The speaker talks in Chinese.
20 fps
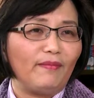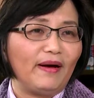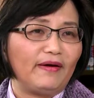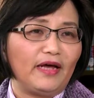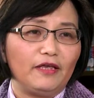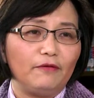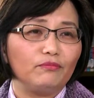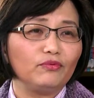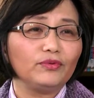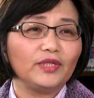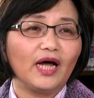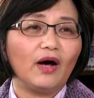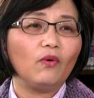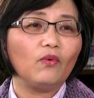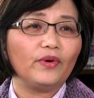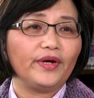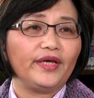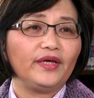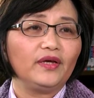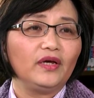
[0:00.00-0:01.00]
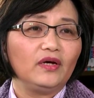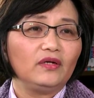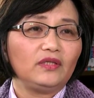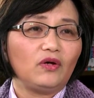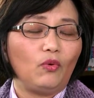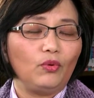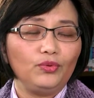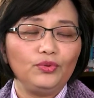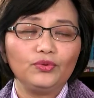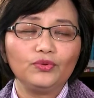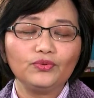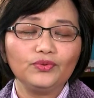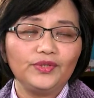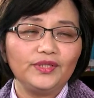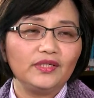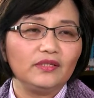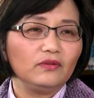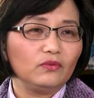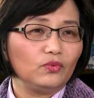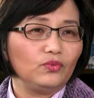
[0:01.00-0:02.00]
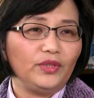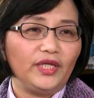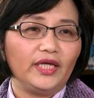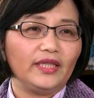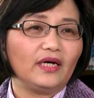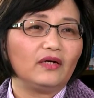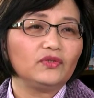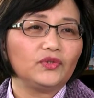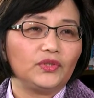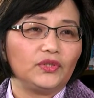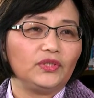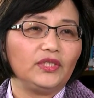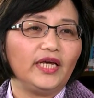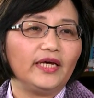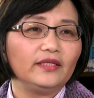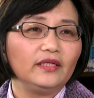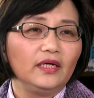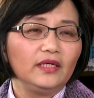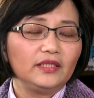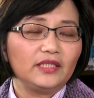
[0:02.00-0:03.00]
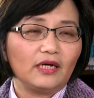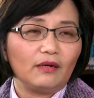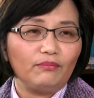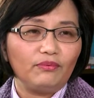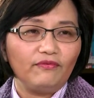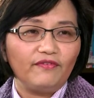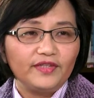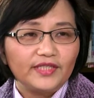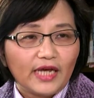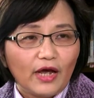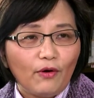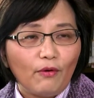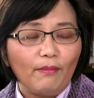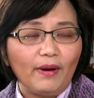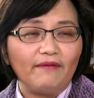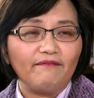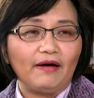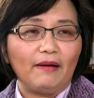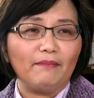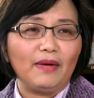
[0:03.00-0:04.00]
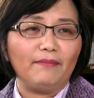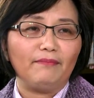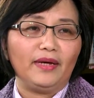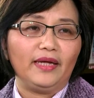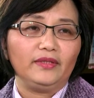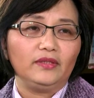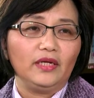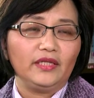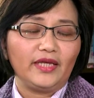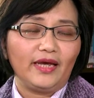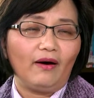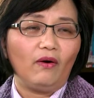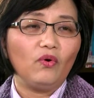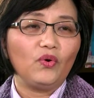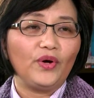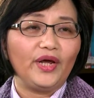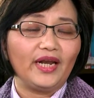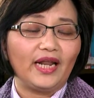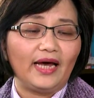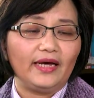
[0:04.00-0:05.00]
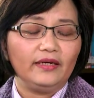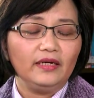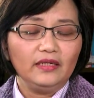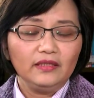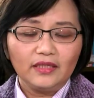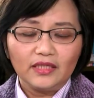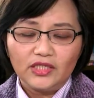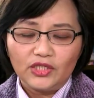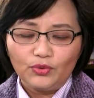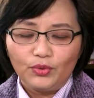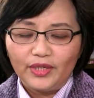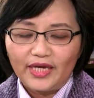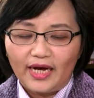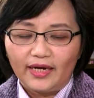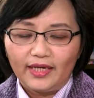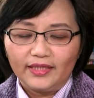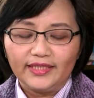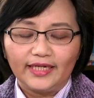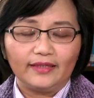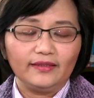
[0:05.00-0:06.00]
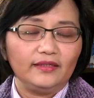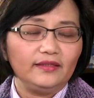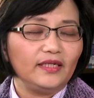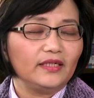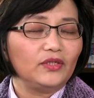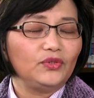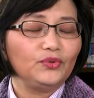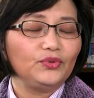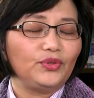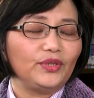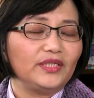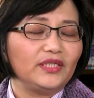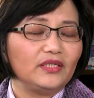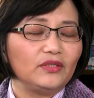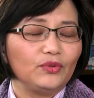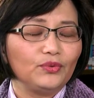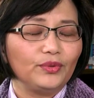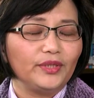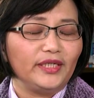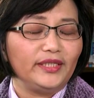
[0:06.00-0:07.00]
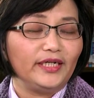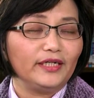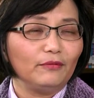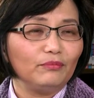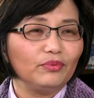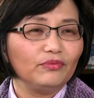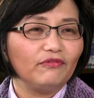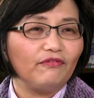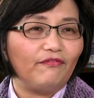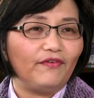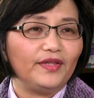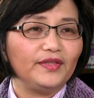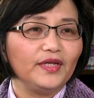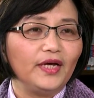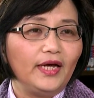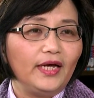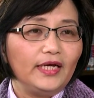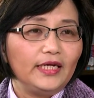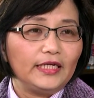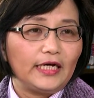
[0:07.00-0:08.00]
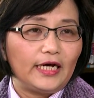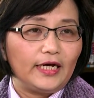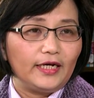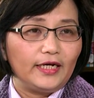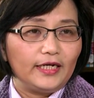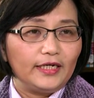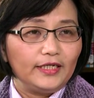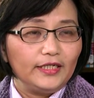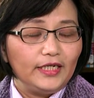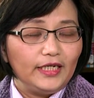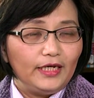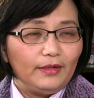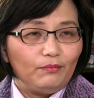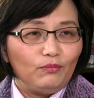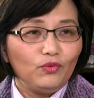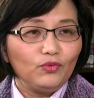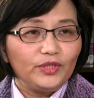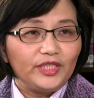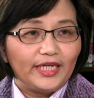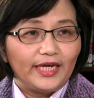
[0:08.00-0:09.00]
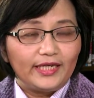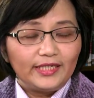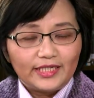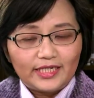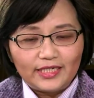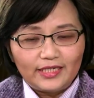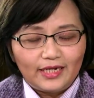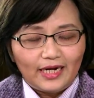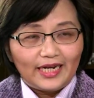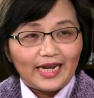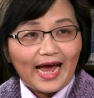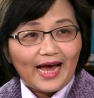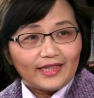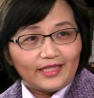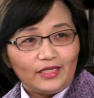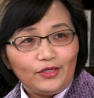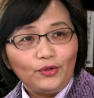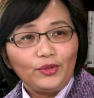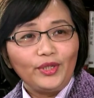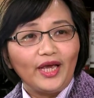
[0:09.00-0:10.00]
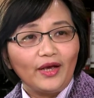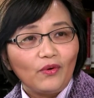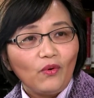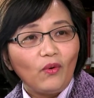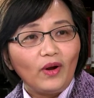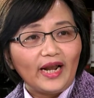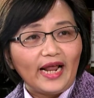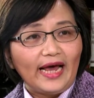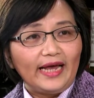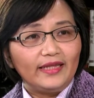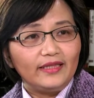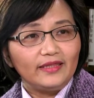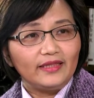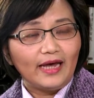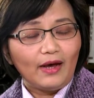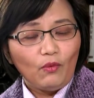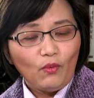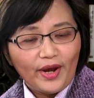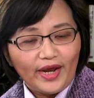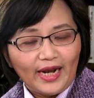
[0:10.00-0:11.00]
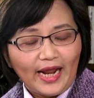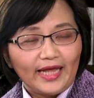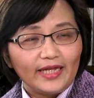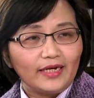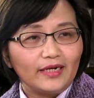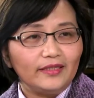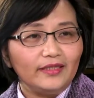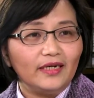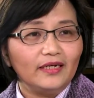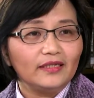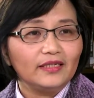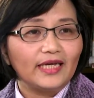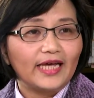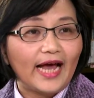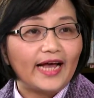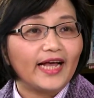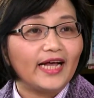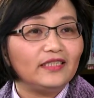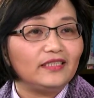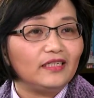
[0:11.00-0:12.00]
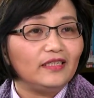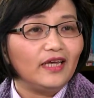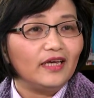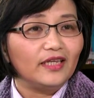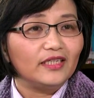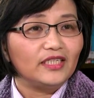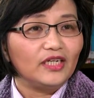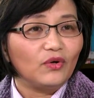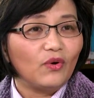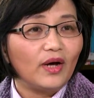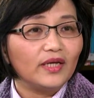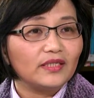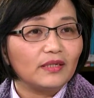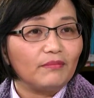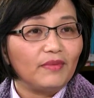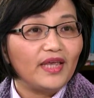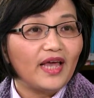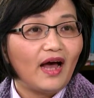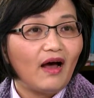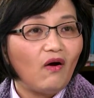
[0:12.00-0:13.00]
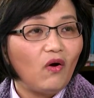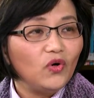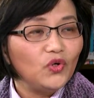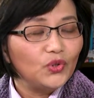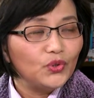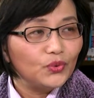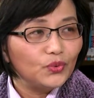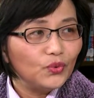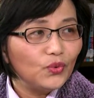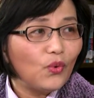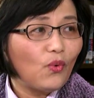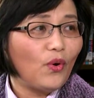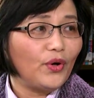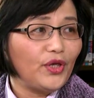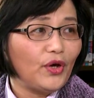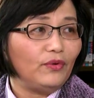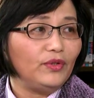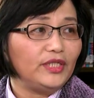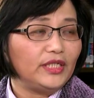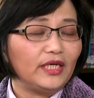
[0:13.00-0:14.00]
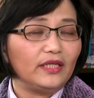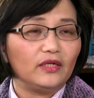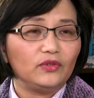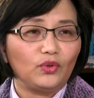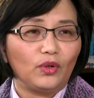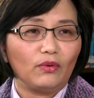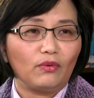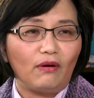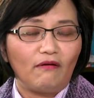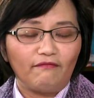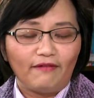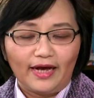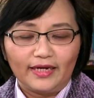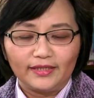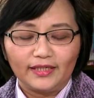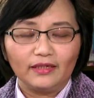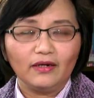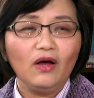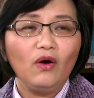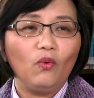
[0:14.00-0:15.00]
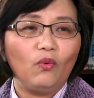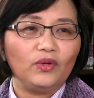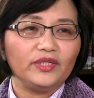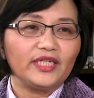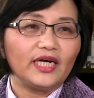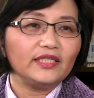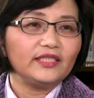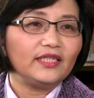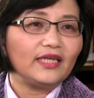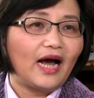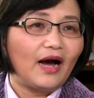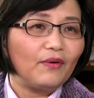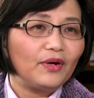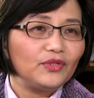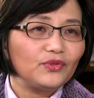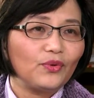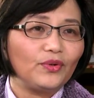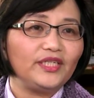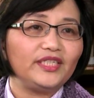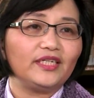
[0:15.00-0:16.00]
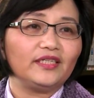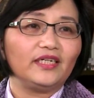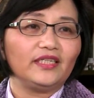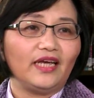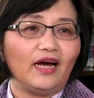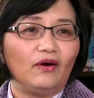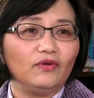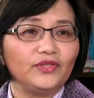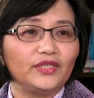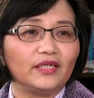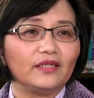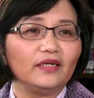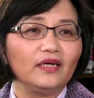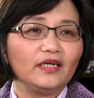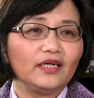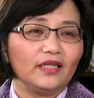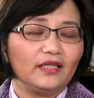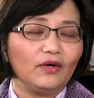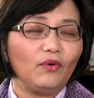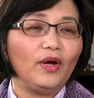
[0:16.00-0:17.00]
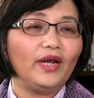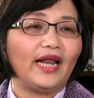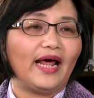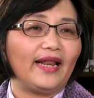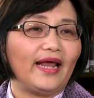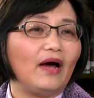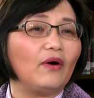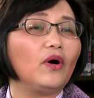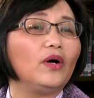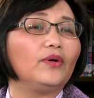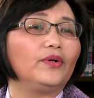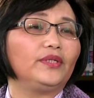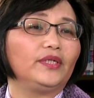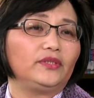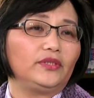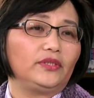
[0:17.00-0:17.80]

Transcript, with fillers: 办法一步到位。那我预估是五年到十年这个部分才有办法慢慢调回来。那至于刚刚讲的那个入学制度的那个部分，呃，目前是拉的有点过来，那未来可能看看今年的情况怎么样。如果有一些的状况发生，我相信还会做一些的调整，可能会来来回回的